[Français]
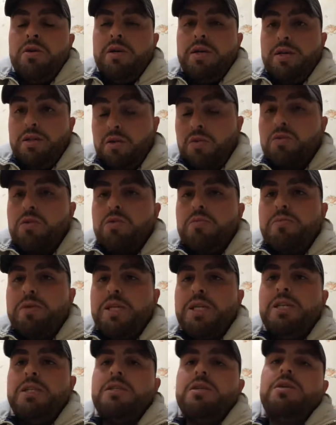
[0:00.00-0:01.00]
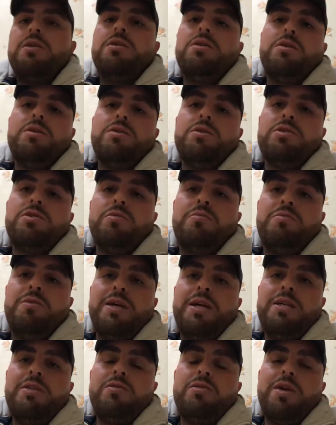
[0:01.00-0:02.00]
et d'entreprises euh, se
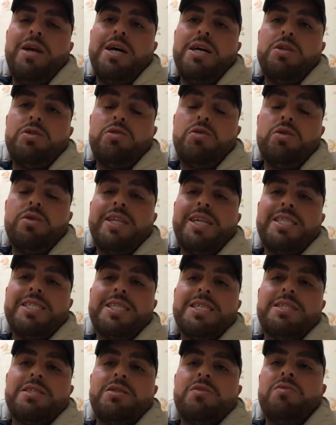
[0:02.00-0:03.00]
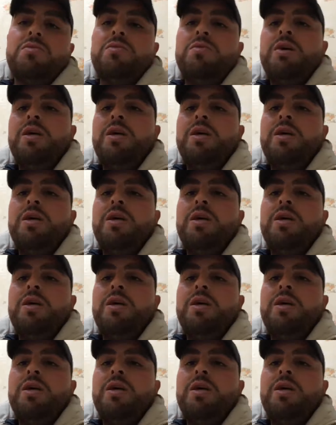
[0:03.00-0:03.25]
plaignent de la surtaxation